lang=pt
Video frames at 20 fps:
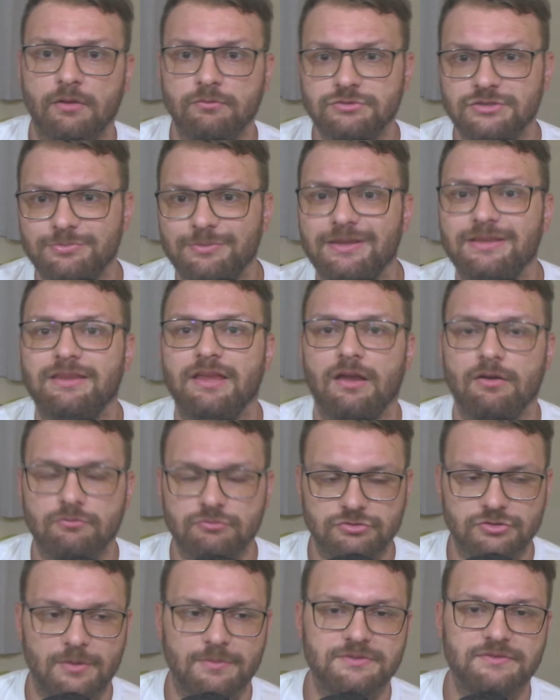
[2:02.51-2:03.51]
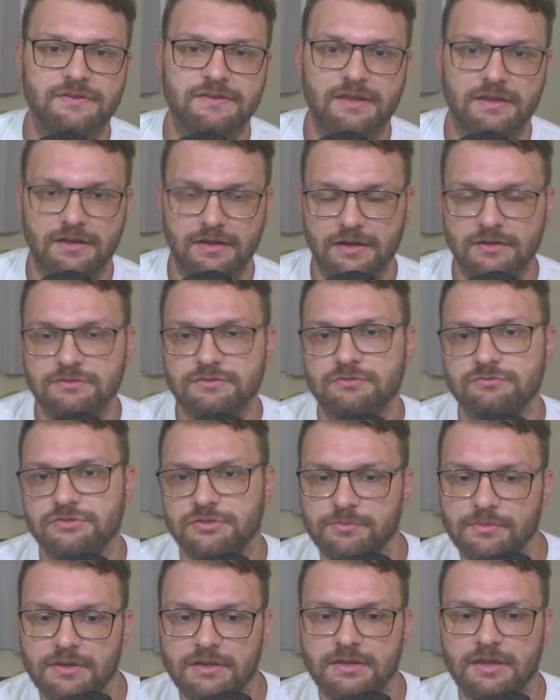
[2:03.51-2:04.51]
É um time que tem alguns nomes veteranos, é um
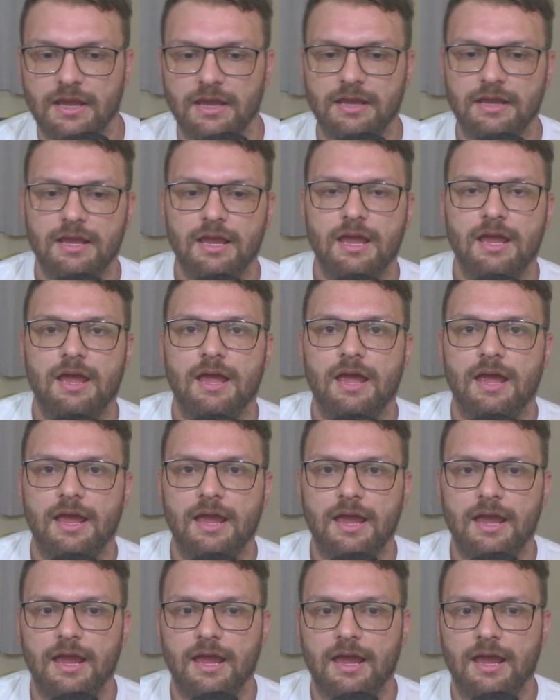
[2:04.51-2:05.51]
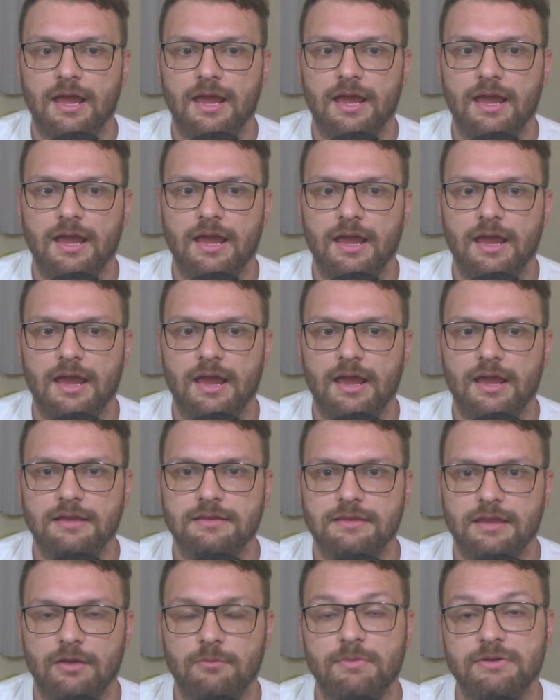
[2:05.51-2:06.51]
time que tem é,
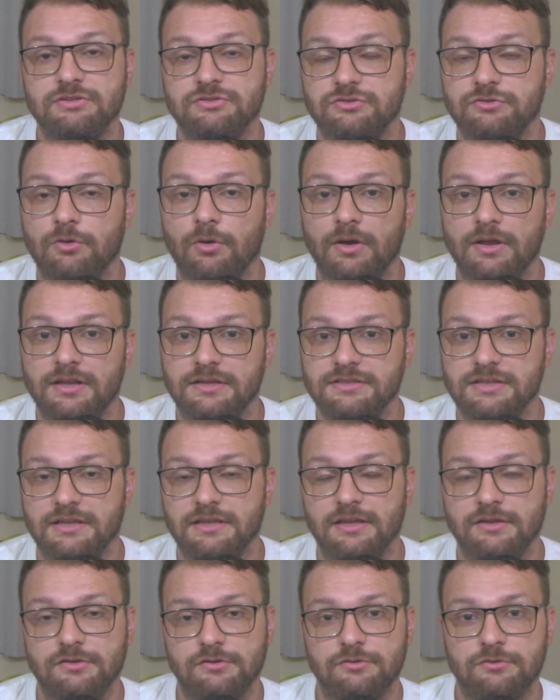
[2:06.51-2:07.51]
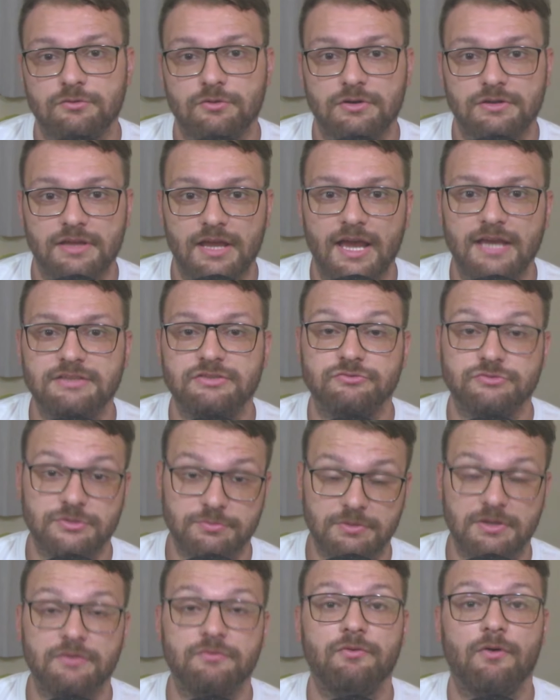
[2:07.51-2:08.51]
tem uma história já dentro do Nordeste, um
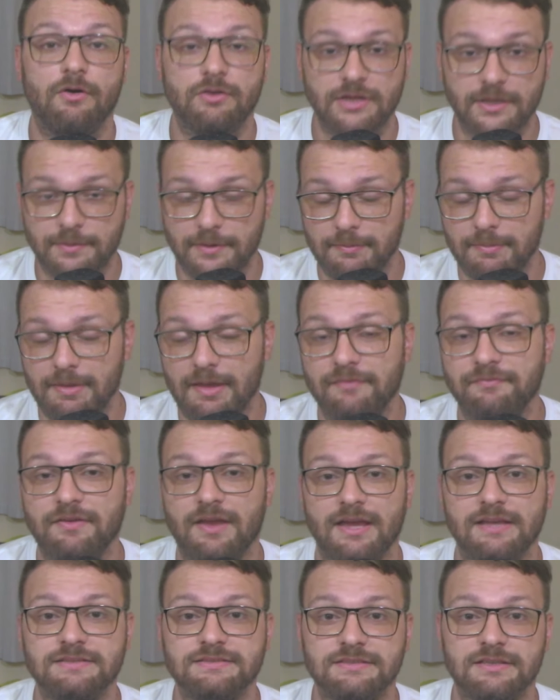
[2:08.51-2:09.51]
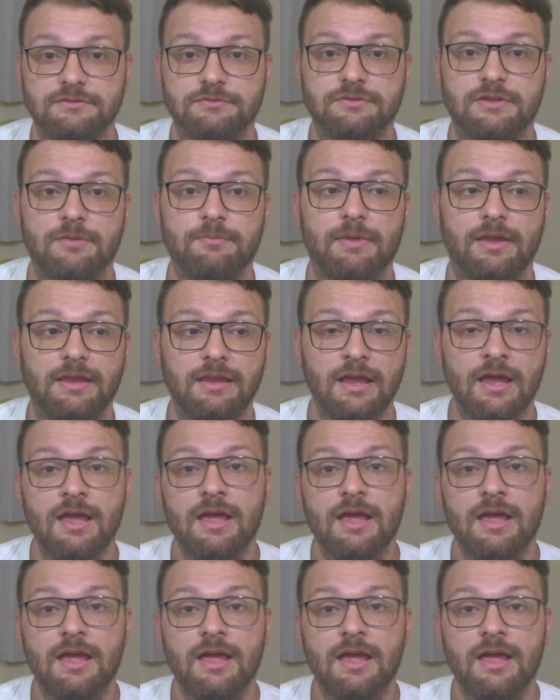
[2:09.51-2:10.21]
time que volta para a BFA esse ano também.